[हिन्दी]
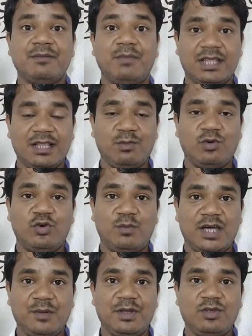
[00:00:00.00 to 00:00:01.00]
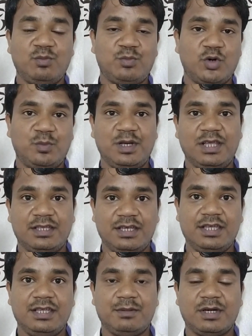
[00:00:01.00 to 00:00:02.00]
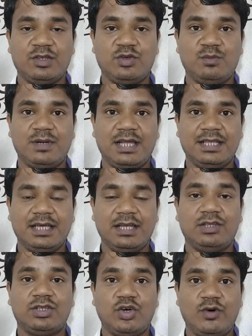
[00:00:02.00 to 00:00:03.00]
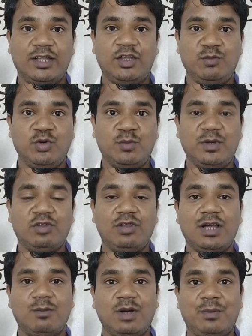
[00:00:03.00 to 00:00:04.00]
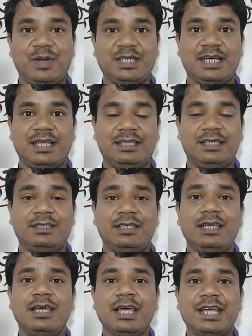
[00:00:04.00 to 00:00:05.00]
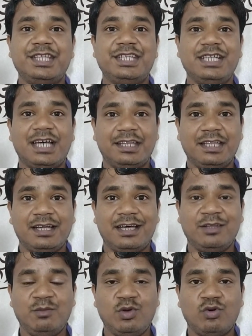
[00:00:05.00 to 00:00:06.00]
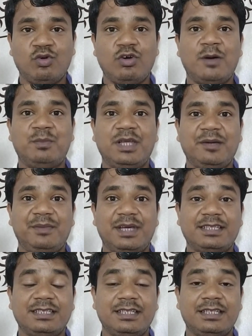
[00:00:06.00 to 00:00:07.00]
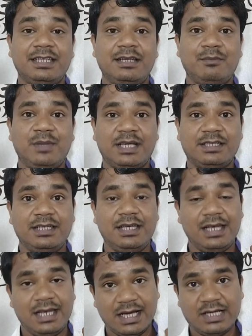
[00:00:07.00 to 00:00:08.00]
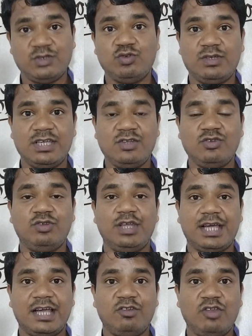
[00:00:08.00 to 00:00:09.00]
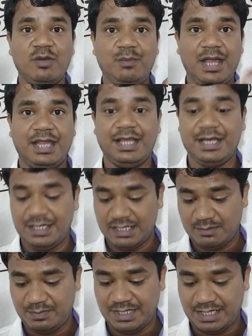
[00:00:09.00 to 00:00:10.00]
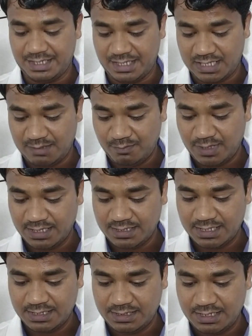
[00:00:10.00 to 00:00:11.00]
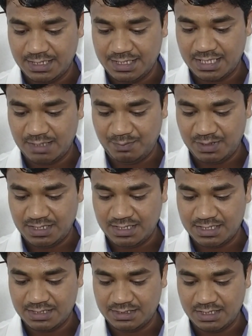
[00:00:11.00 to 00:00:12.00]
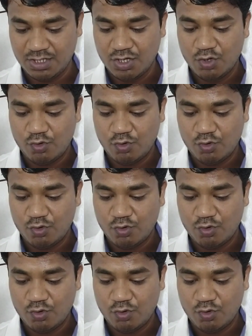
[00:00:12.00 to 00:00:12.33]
मतलब ओमान में जो पॉपुलेशन की अगर जो बात करें सौ आदमियों में तो लगभग पचहत्तर से छिहत्तर आदमियों को अब तक वैक्सीनेशन वैक्सीन लग चुकी है जो देखा है तो एक बेहतरीन अपडेट है अब बात करते हैं यहाँ पे कि जैसे